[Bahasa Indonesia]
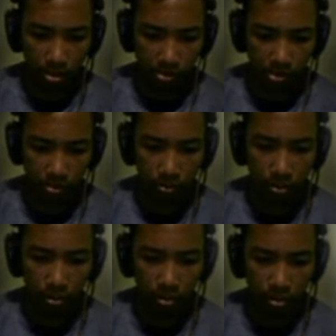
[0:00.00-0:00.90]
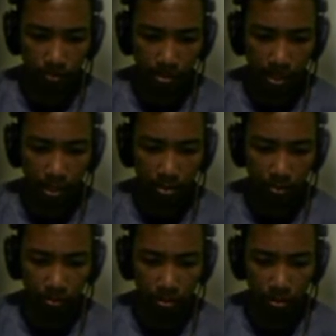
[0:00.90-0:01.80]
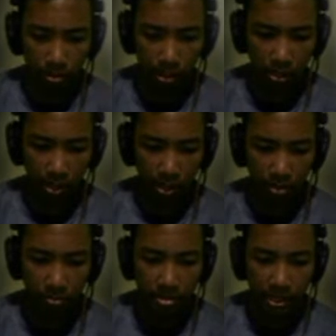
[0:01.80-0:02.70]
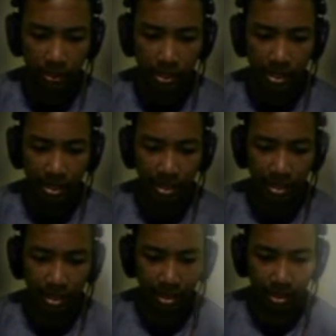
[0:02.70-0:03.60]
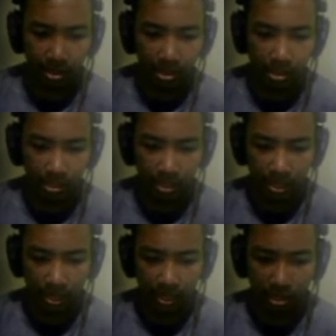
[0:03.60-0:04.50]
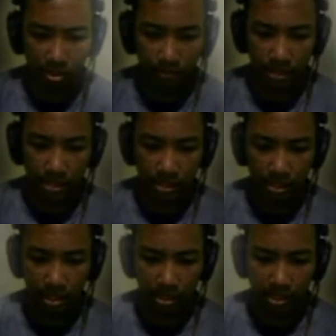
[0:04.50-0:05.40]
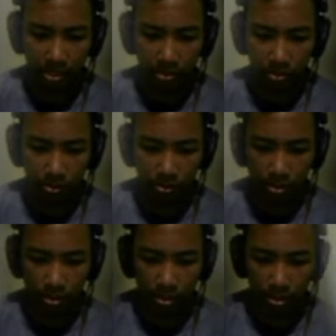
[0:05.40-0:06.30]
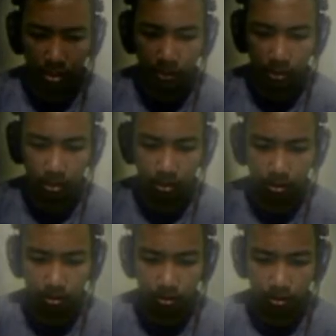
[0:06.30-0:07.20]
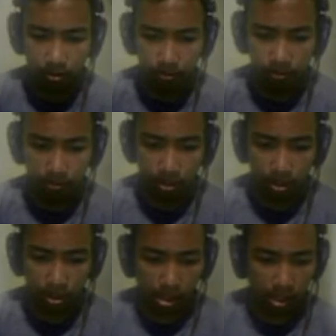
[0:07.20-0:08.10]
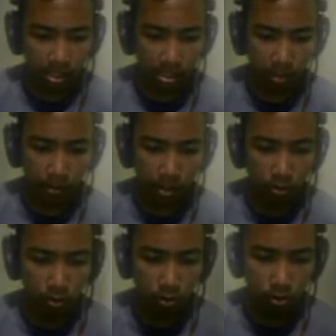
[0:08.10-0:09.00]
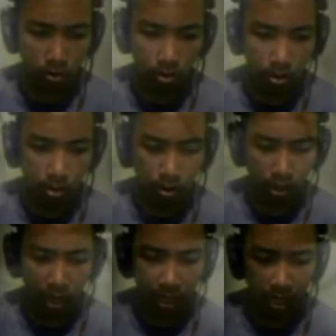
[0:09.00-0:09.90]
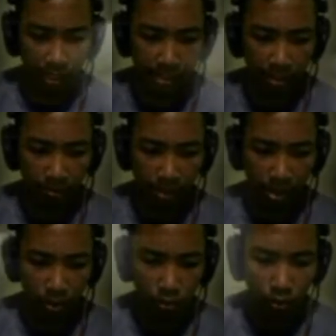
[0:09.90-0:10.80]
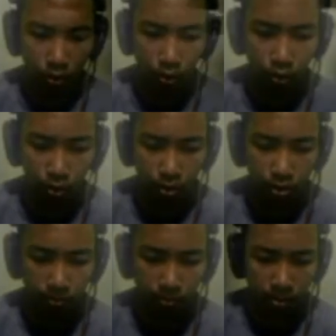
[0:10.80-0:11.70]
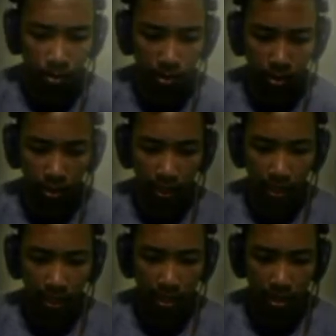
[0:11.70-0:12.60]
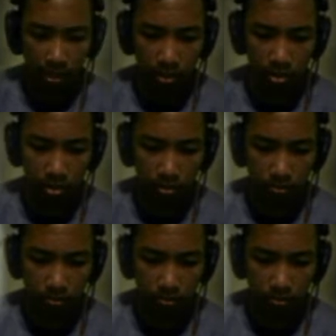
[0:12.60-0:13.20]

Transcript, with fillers: terus itu bisa goyangin oh bisa digoyangin sekarang kita lompat ke situ dapat hmm anak kecil parkur anak kecil parkur kita kalah hmm.